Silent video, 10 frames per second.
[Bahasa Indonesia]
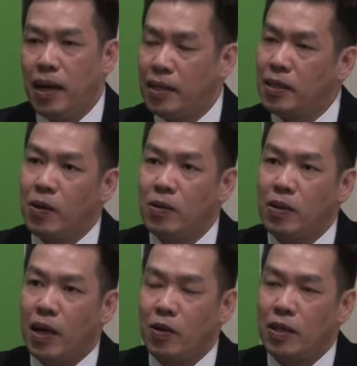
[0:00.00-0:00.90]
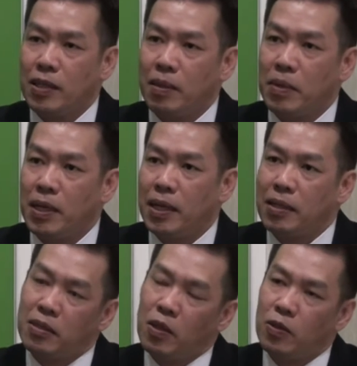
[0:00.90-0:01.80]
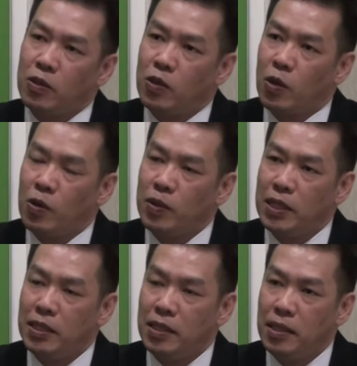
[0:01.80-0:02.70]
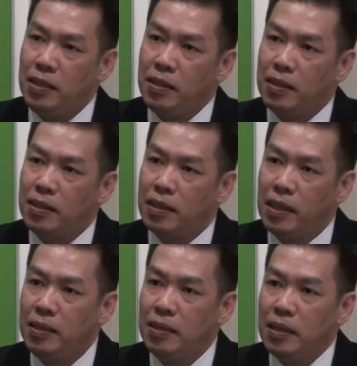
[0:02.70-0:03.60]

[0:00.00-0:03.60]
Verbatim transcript: atau kalau kita melihat sosok Jokowi di sini ya